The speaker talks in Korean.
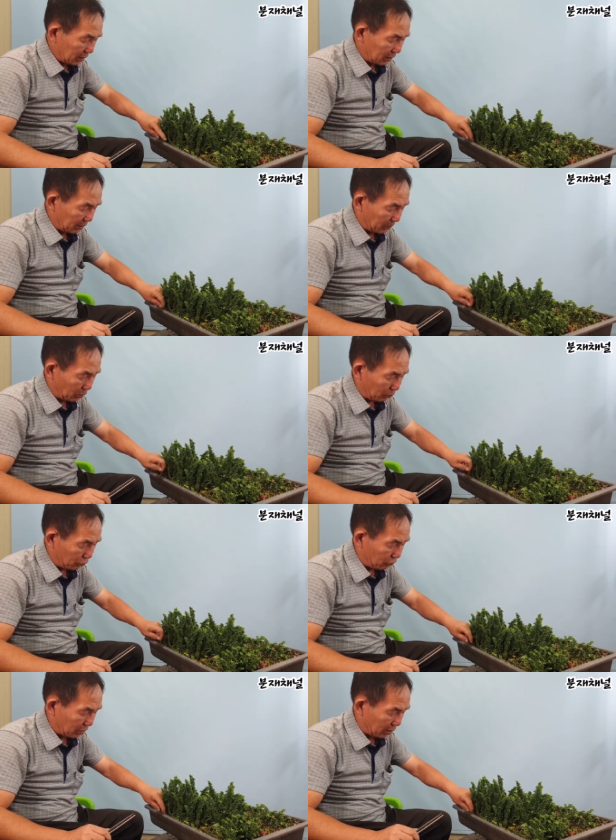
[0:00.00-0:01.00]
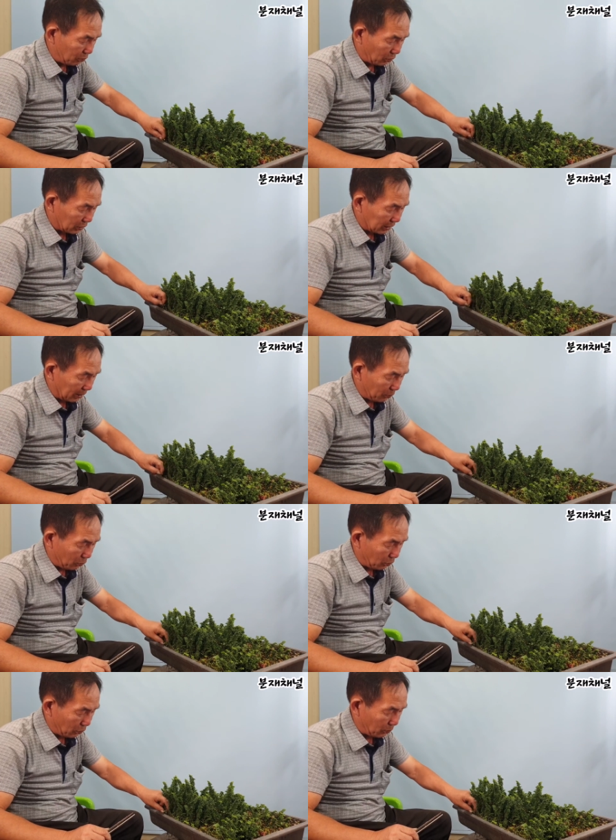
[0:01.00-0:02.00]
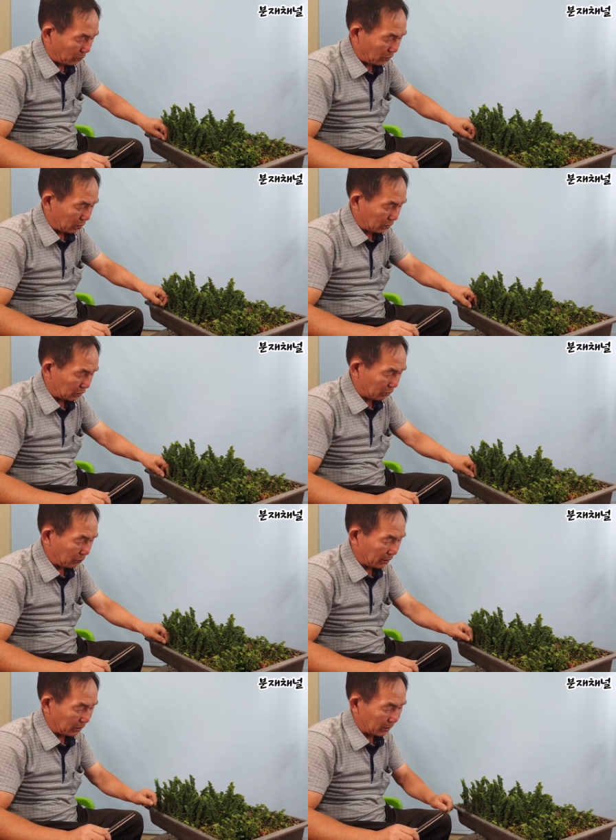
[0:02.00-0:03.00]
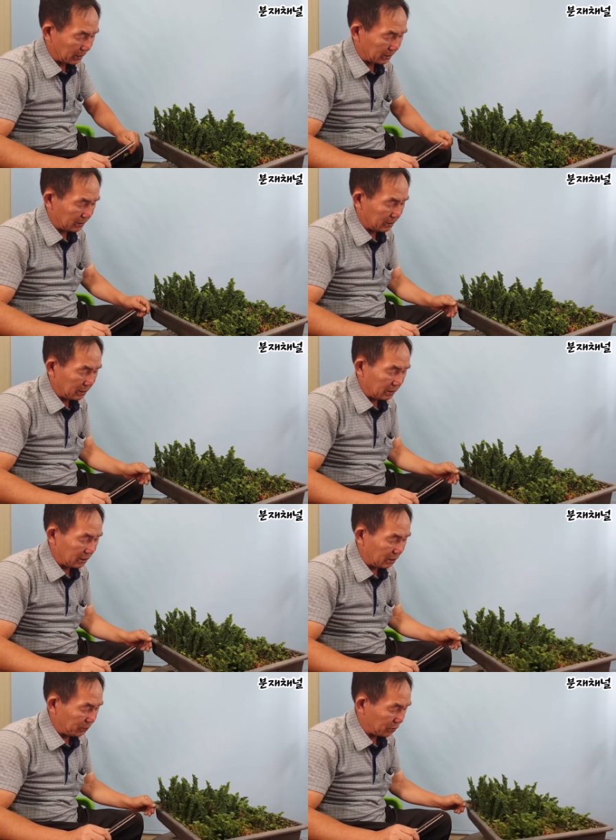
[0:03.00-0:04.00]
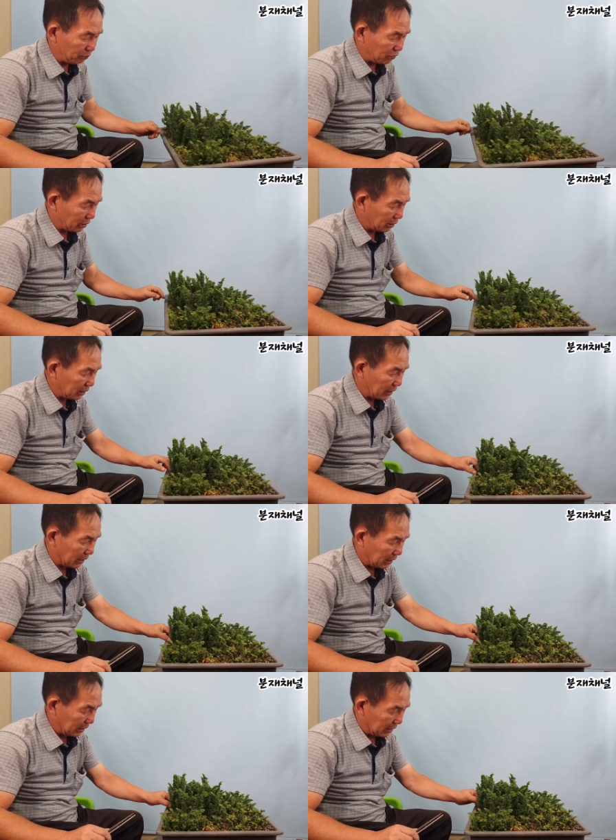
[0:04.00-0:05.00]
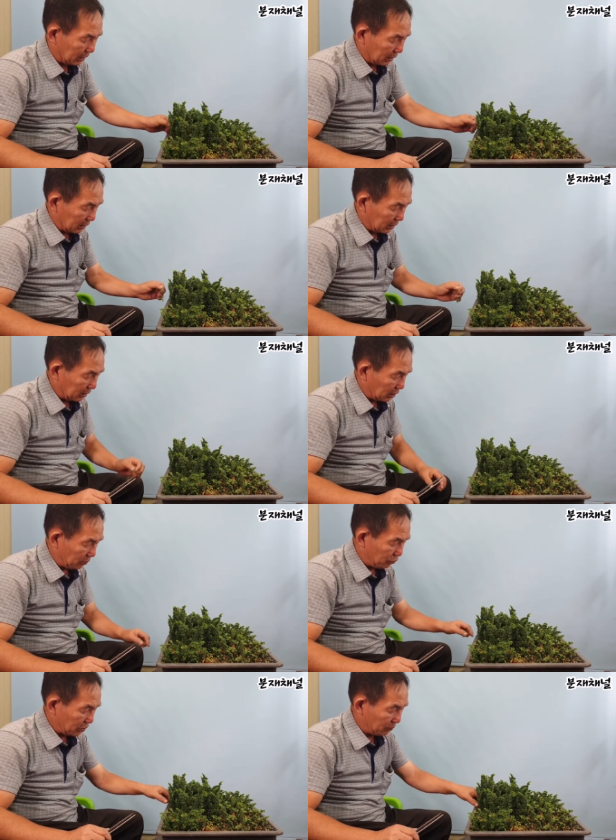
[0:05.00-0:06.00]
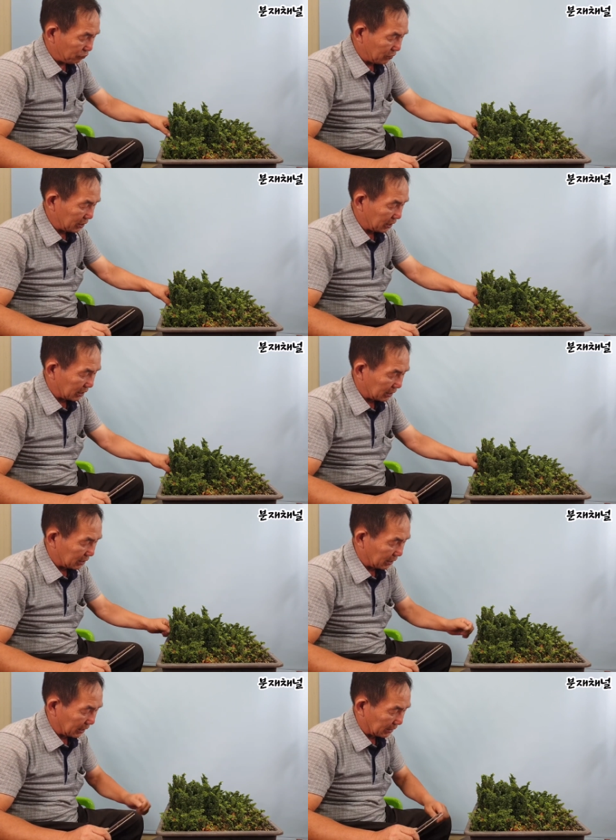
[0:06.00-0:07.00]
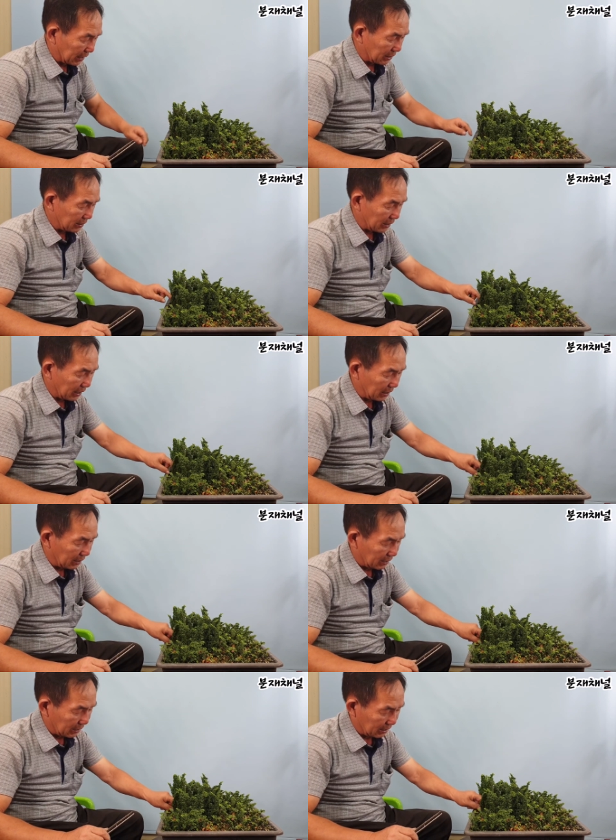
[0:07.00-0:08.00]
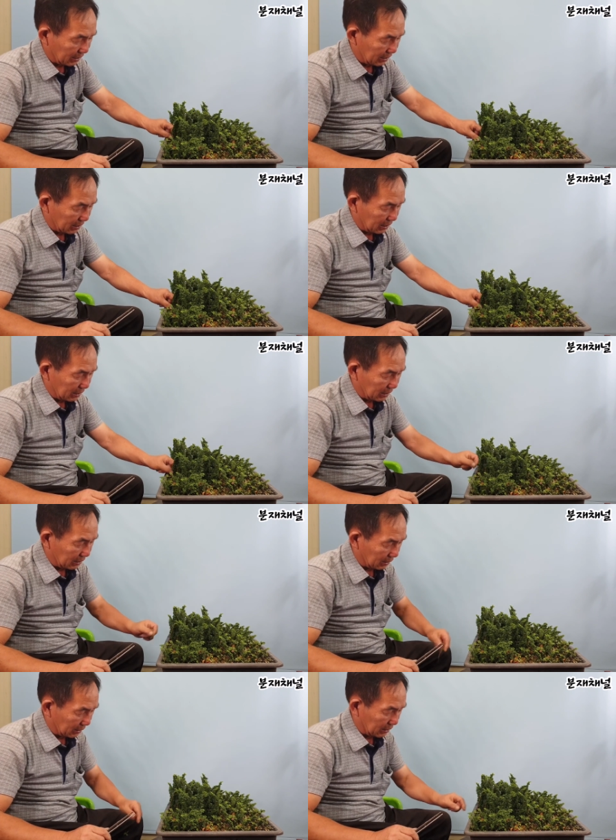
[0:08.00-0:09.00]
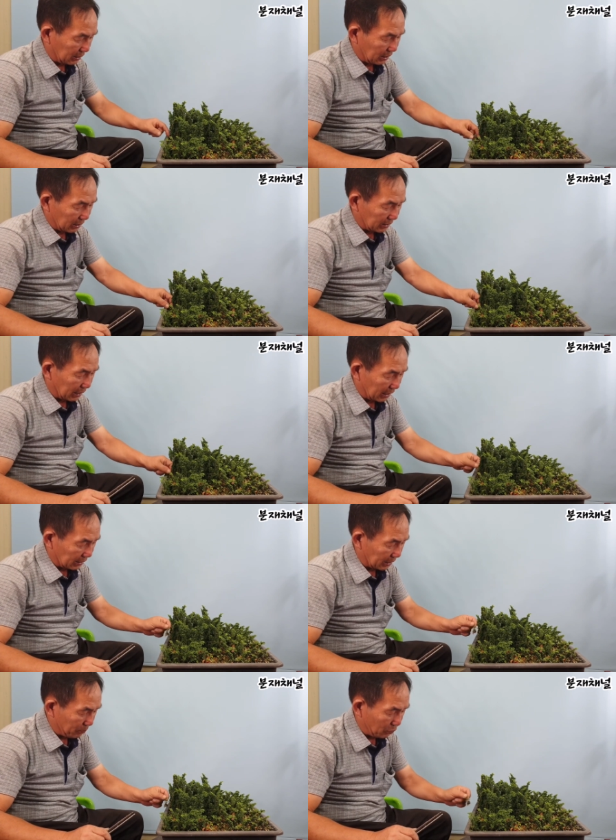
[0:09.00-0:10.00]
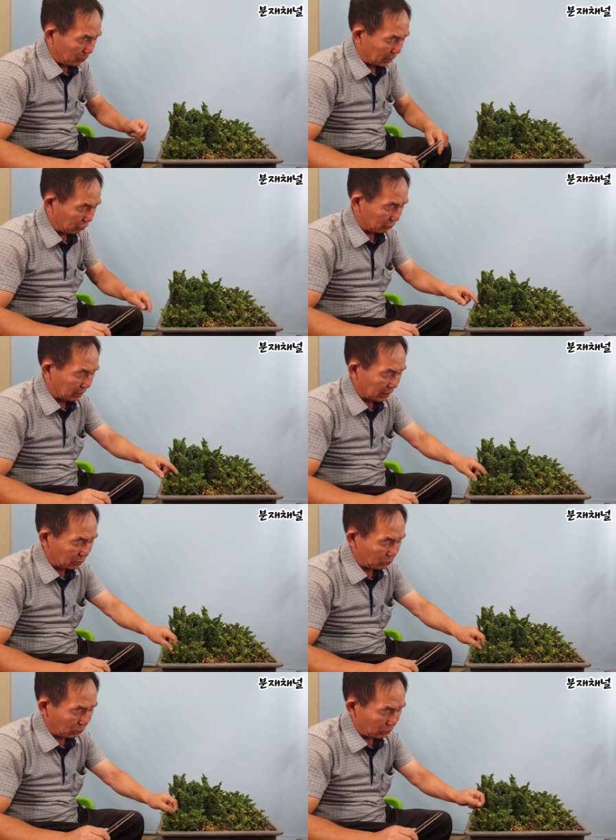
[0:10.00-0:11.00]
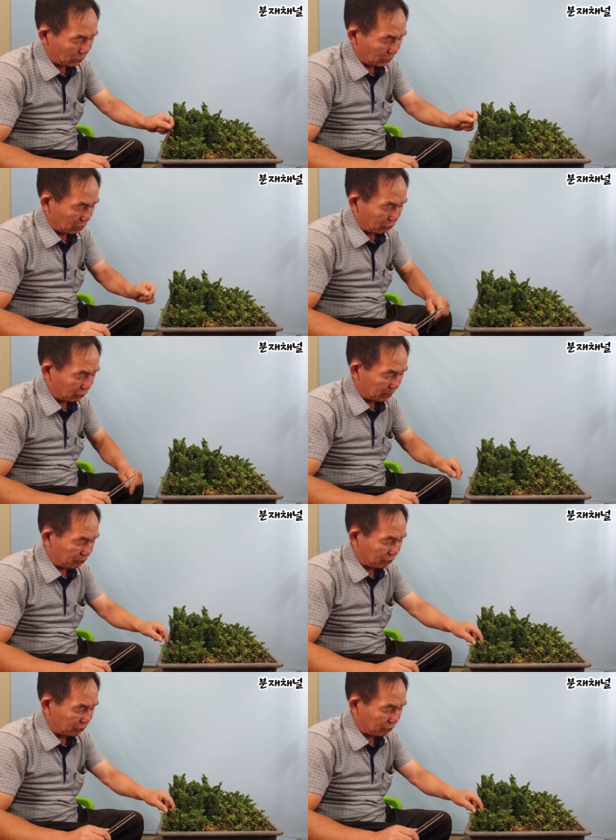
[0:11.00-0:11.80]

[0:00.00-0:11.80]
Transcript: 그럼에도 불구하고 짜보 뭐 석화에 서 열풍이 불었는데 그 열풍이 불기 이전에 작년에 이건 제가 삽목을 해둔 게 아니고 우리